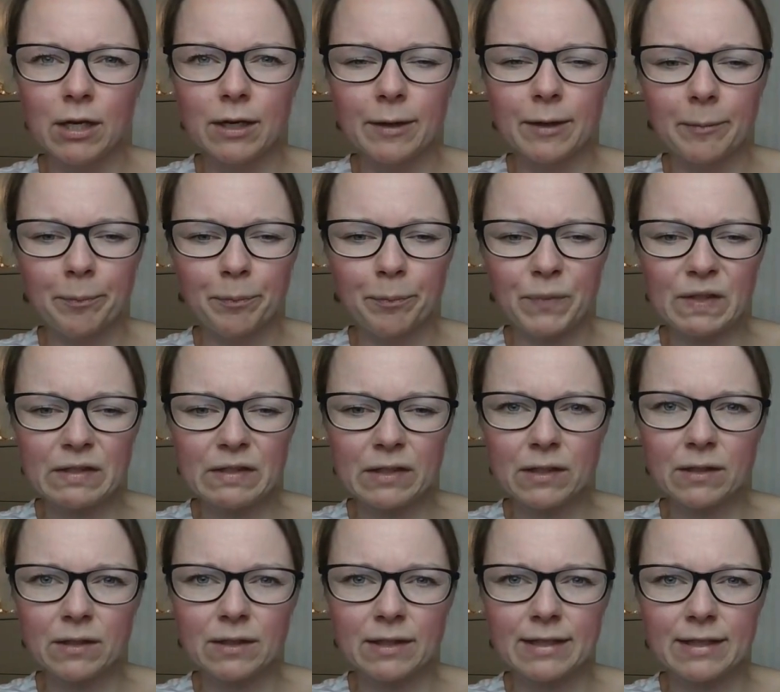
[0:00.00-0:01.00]
ein ähm,
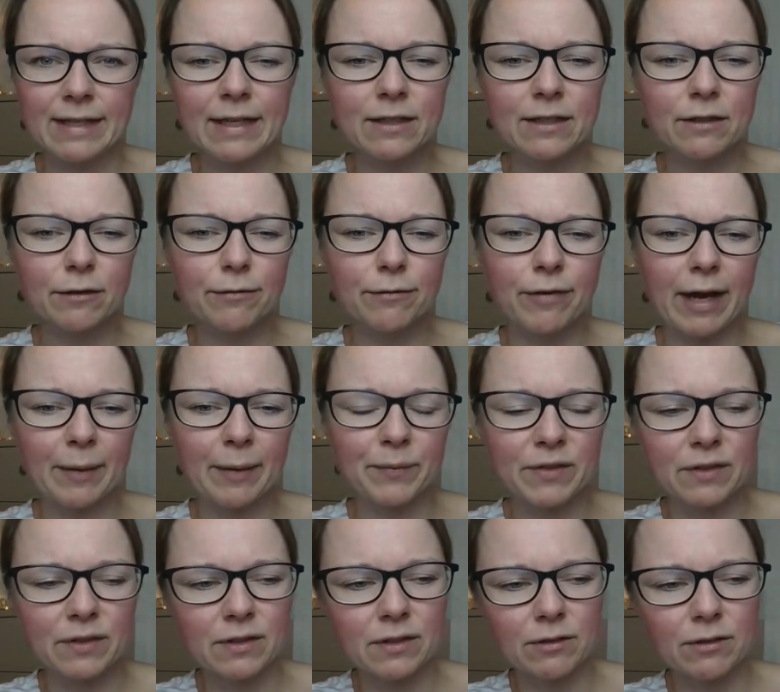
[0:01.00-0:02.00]
bisschen gedecktere
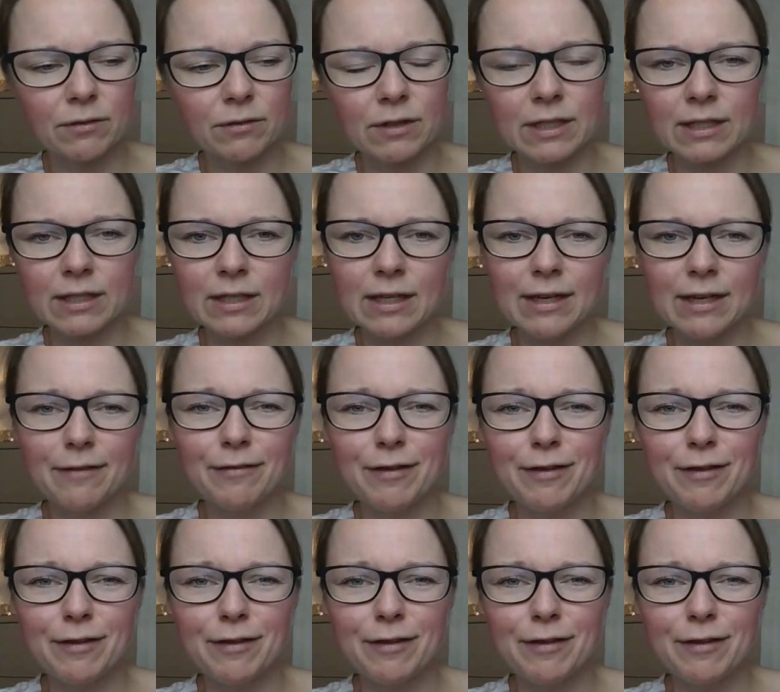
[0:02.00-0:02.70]
Farben sind und nicht